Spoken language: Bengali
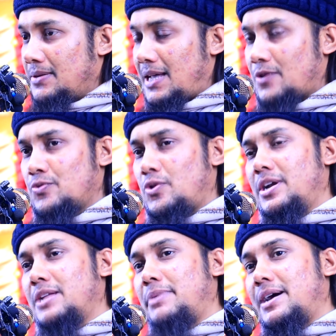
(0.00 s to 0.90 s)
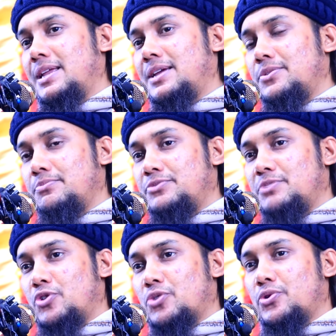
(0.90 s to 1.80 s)
এখন ওয়ার্ল্ডের বাইরে যে
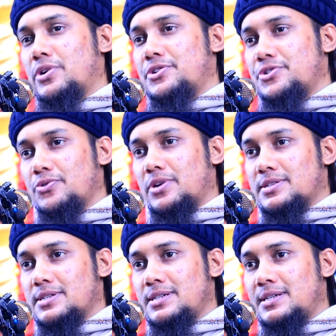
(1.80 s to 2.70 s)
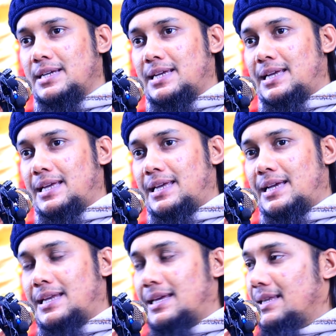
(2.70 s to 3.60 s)
বড় বড় কান্ট্রিগুলো আছে
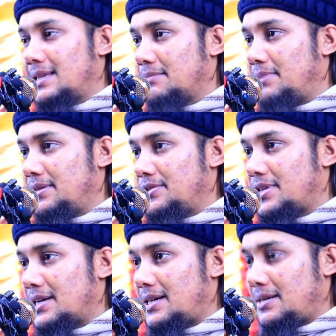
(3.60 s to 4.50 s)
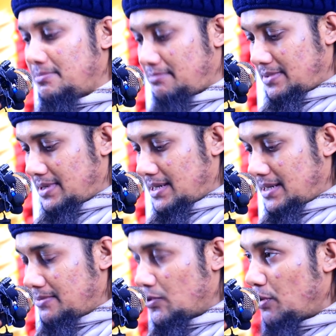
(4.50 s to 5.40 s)
এখানে গেলে দেখবেন যারা
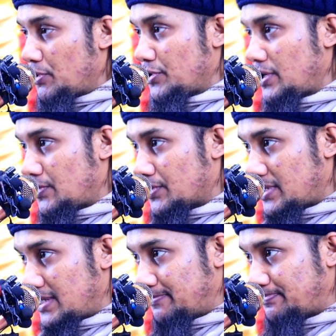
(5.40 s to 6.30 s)
গবেষণা করছে